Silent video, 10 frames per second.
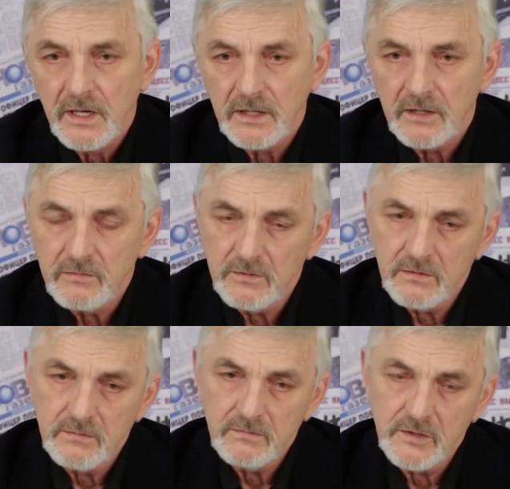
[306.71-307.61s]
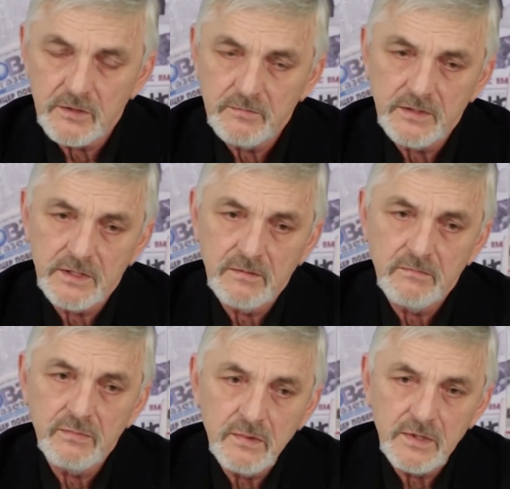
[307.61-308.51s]
nói về ai là
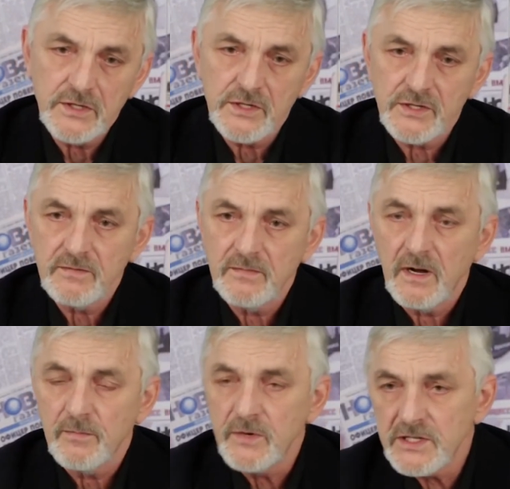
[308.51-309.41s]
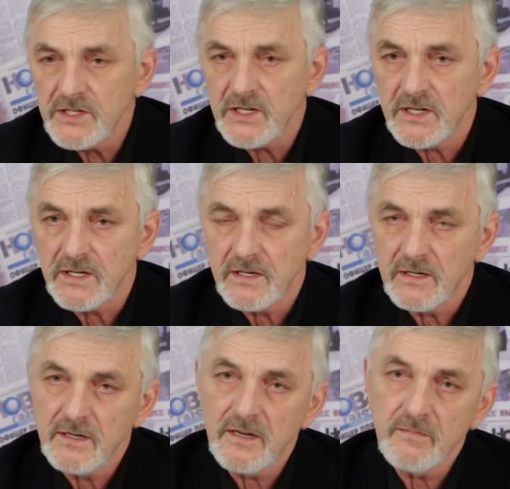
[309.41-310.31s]
người bảo trợ cho các phương tiện truyền
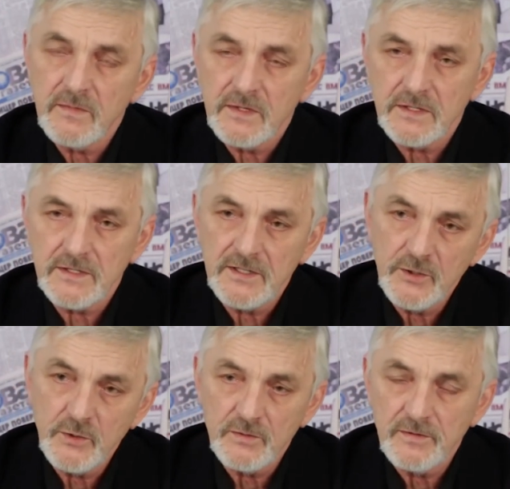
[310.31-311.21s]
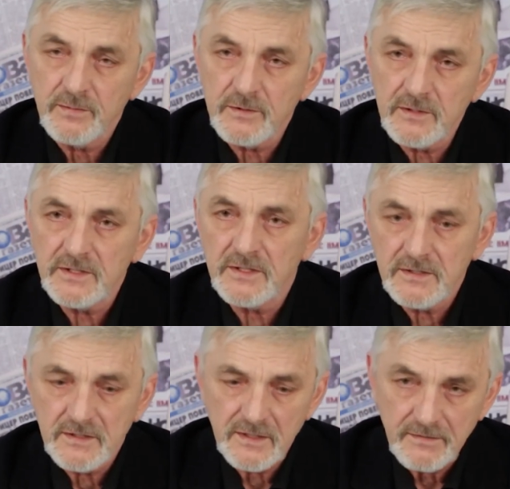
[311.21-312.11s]
thông độc lập này và việc tiết lộ
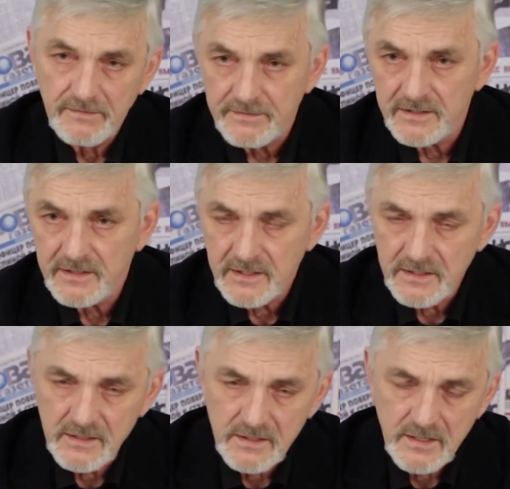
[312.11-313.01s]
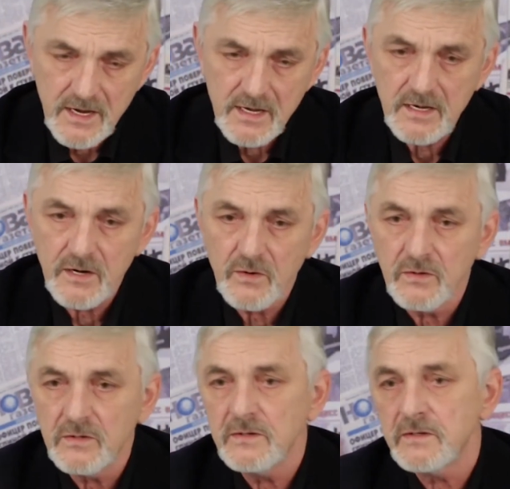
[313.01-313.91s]
những người ủng hộ tài chính
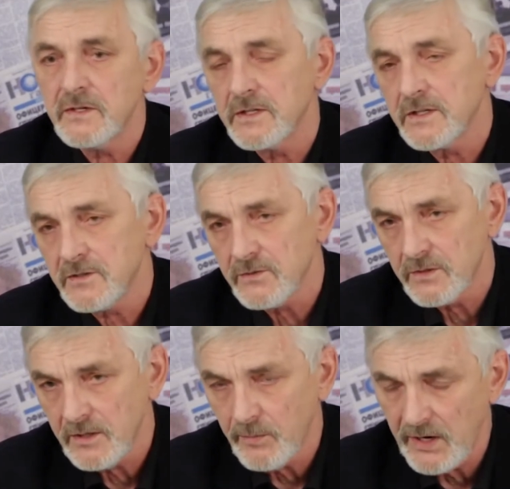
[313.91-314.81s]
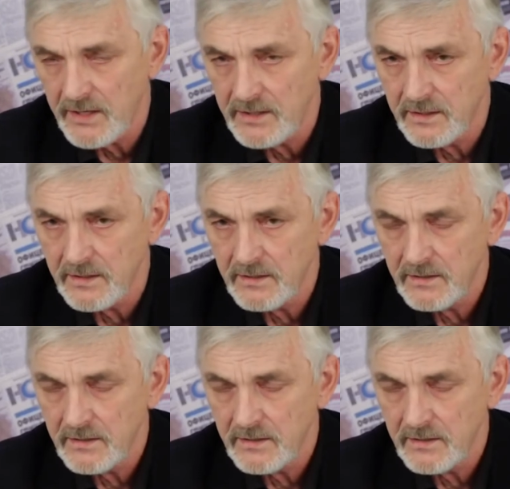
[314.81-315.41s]
cũng có thể gây nguy hiểm cho họ.